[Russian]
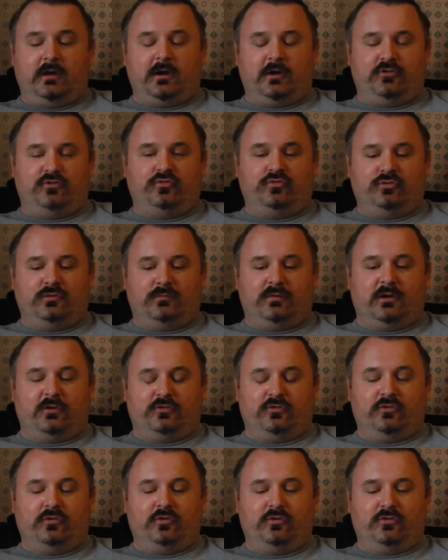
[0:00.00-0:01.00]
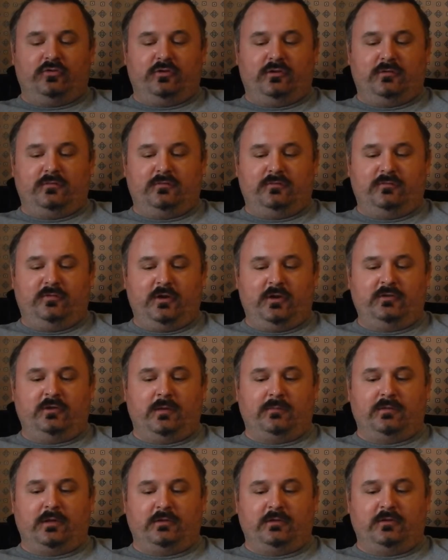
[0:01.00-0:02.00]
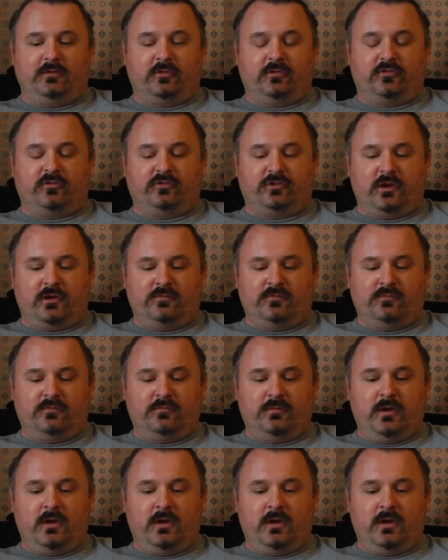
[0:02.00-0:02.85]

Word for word: хочу добросовестно взять и оплатить этот штраф.